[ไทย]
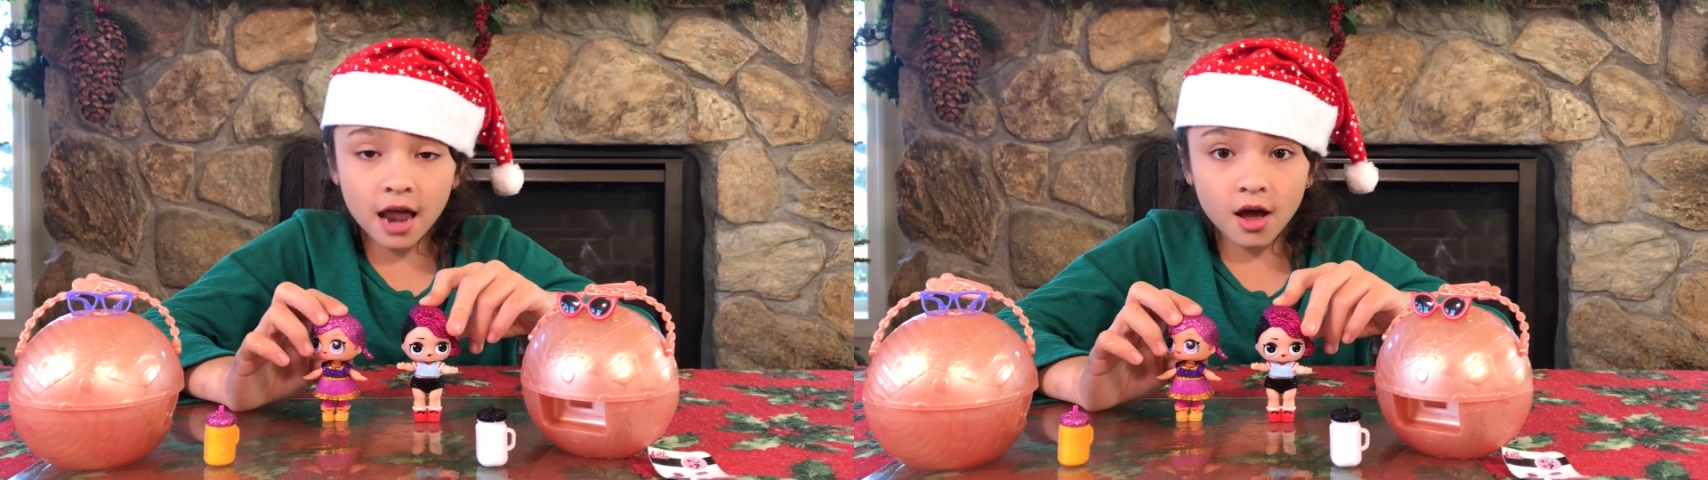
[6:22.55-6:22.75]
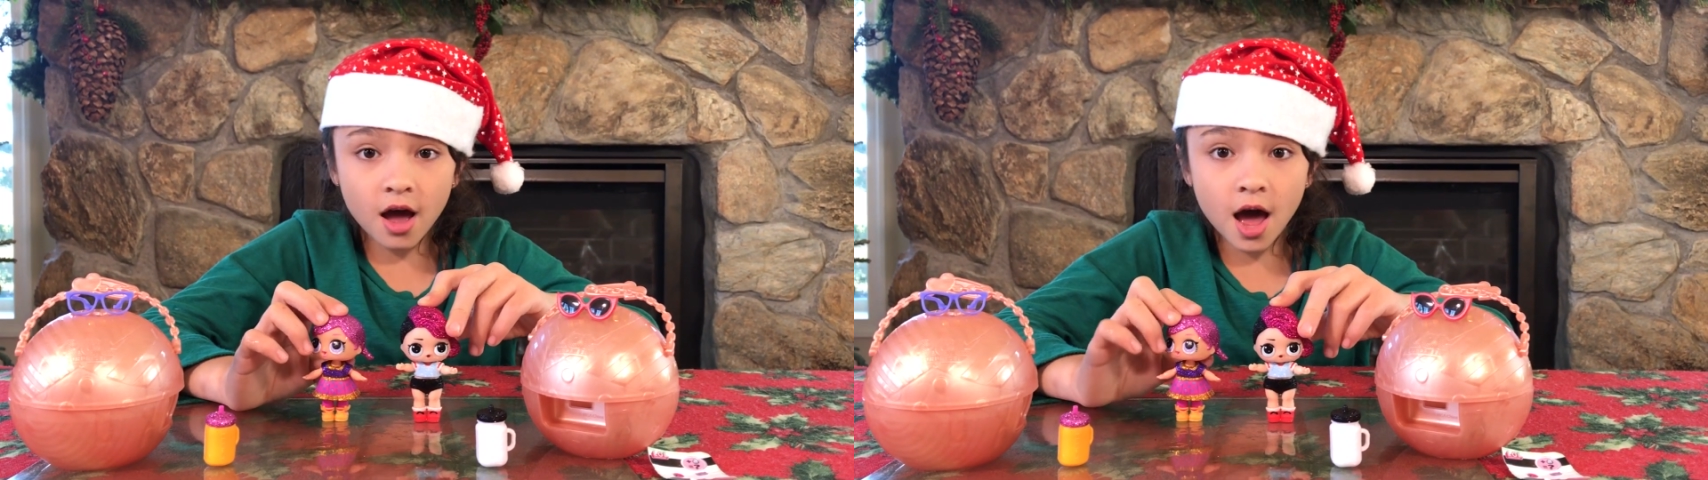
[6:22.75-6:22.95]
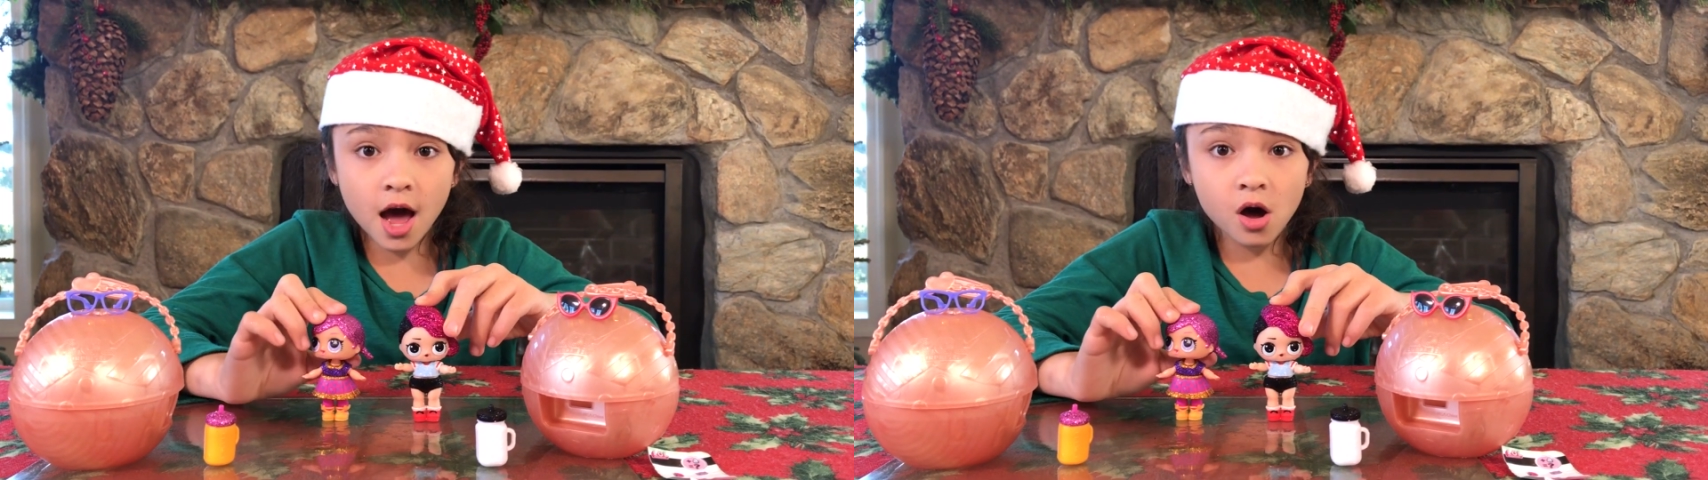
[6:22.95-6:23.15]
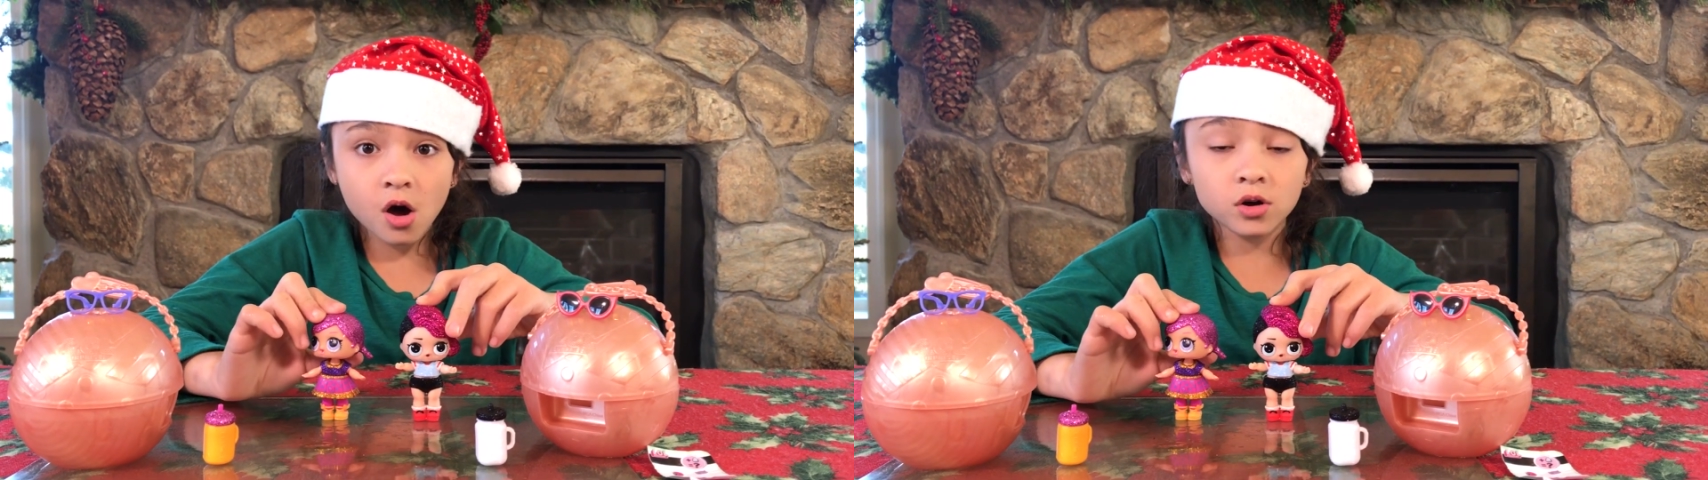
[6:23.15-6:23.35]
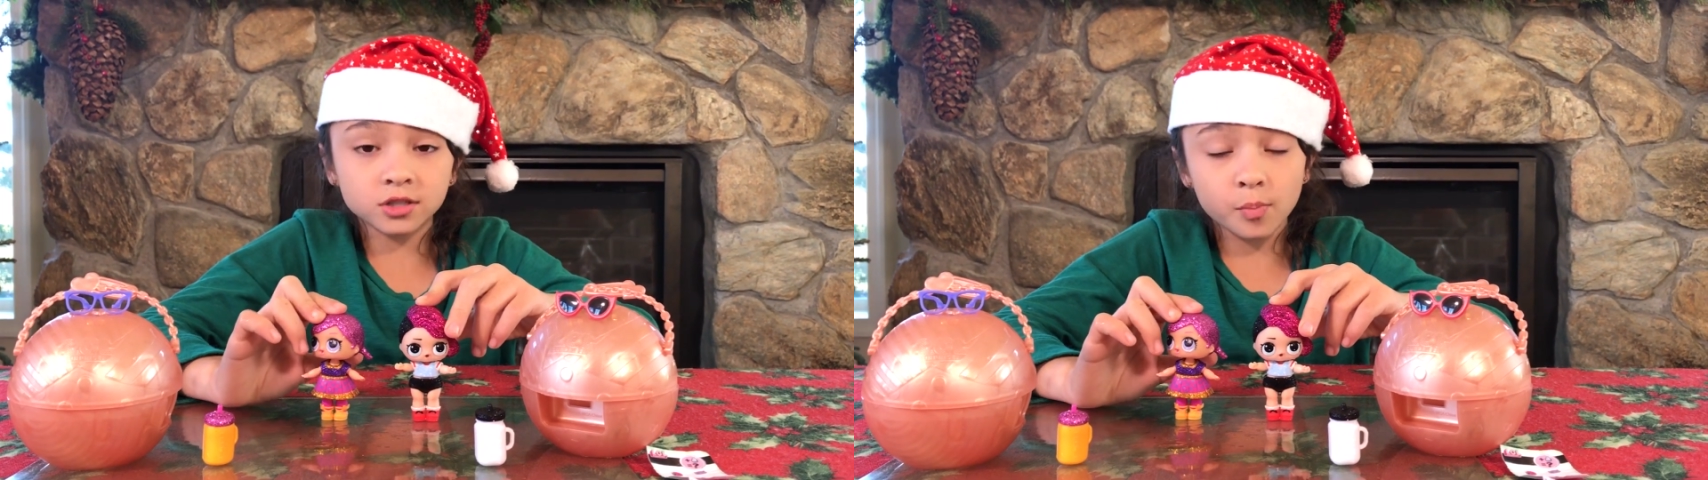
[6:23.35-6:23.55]
LOL
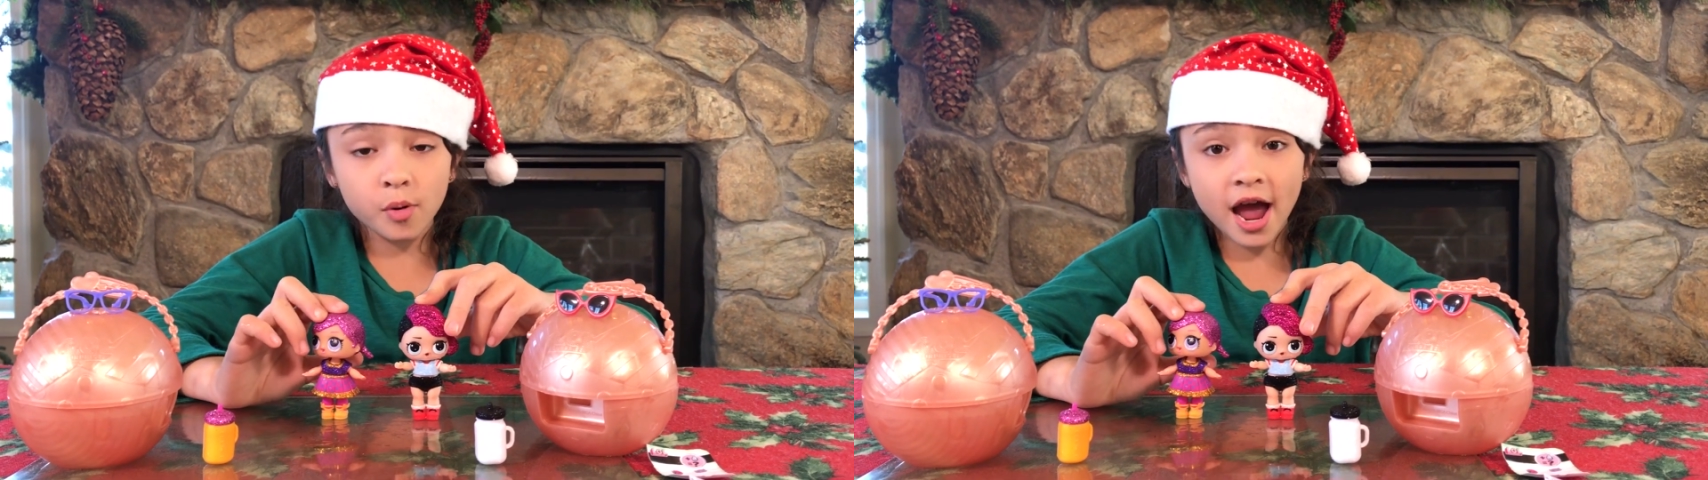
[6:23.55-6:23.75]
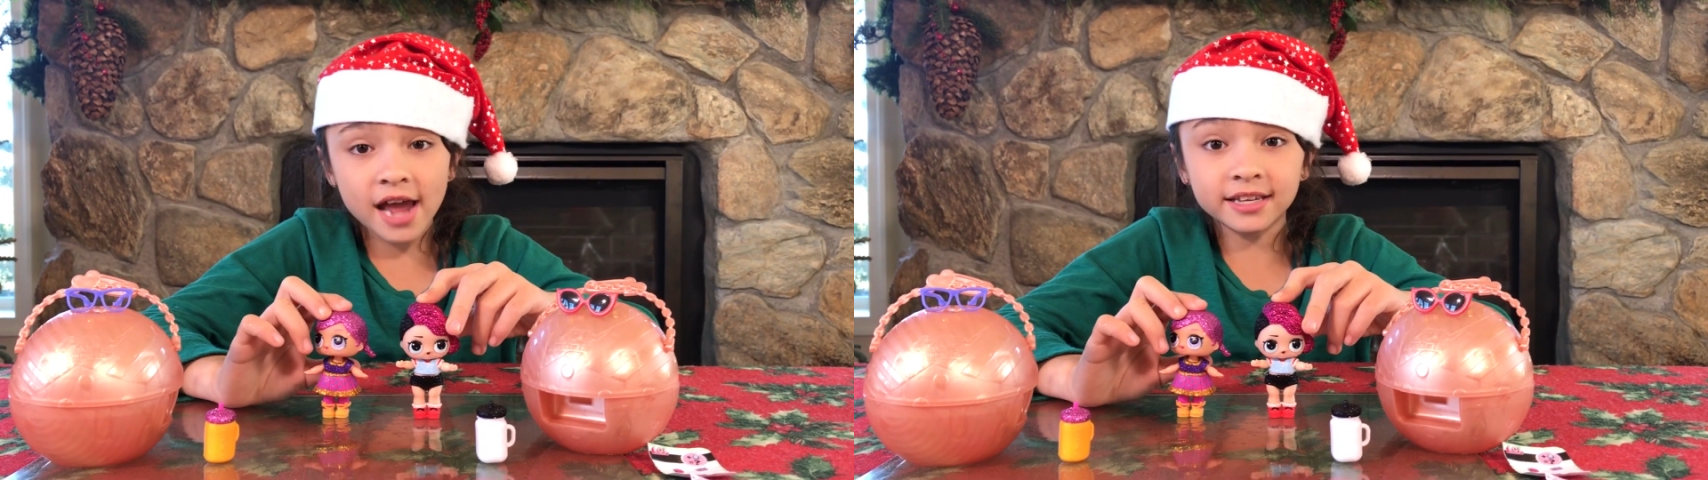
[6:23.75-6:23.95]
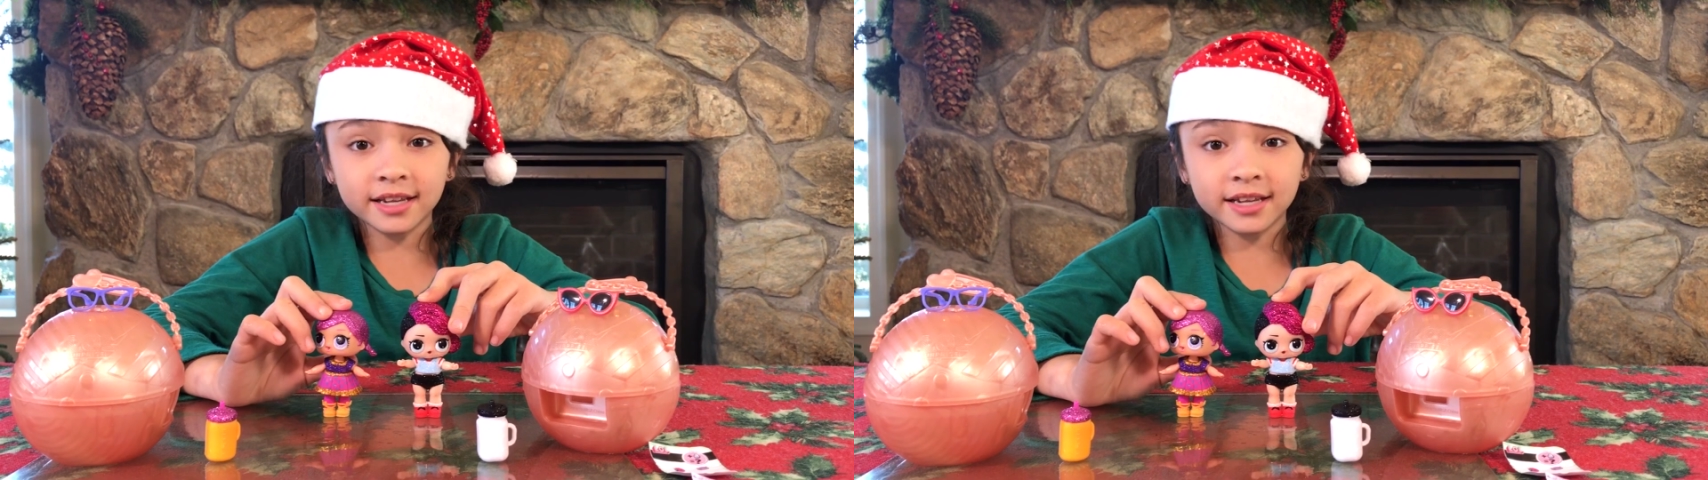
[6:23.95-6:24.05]
Surprise